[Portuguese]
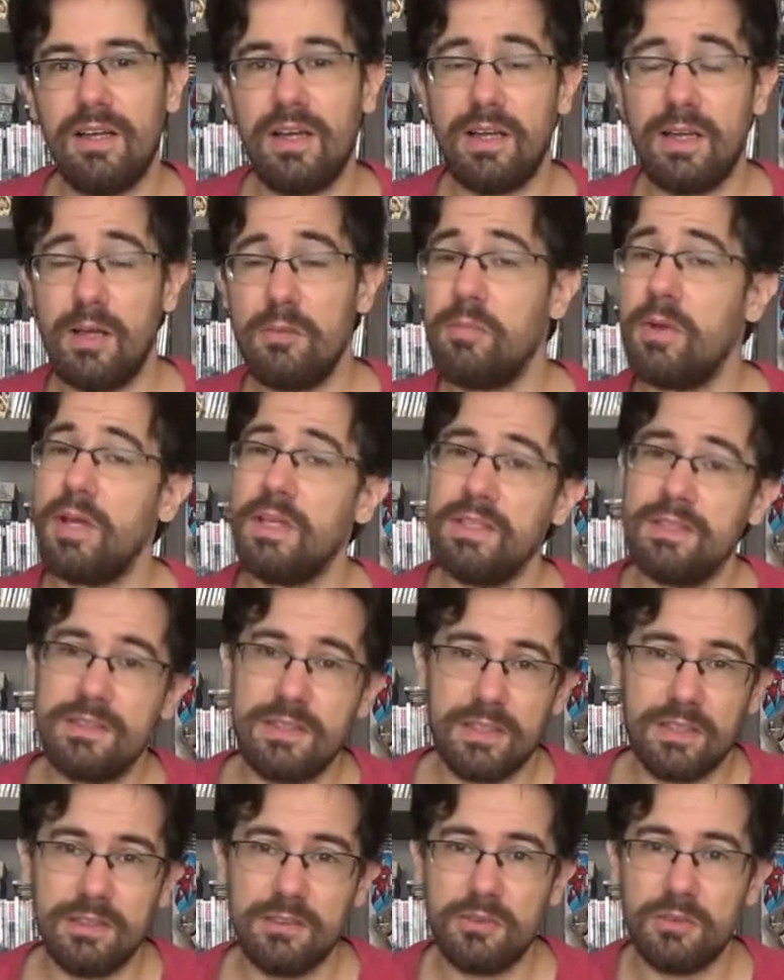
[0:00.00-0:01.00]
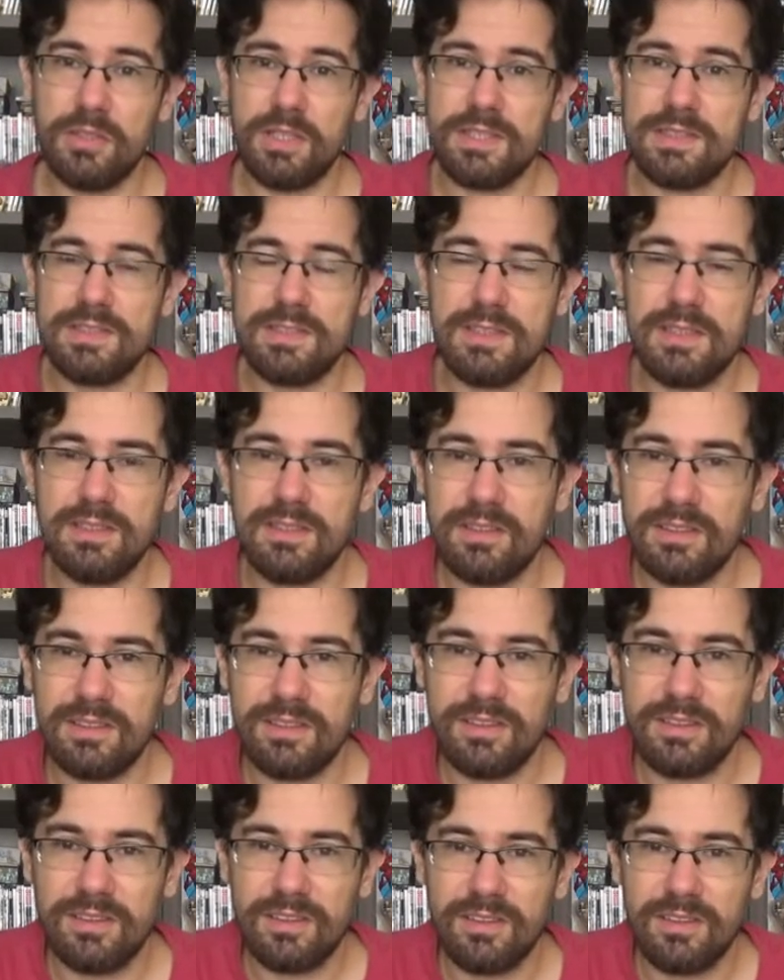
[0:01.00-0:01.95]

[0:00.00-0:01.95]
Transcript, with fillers: acabar entrando nesse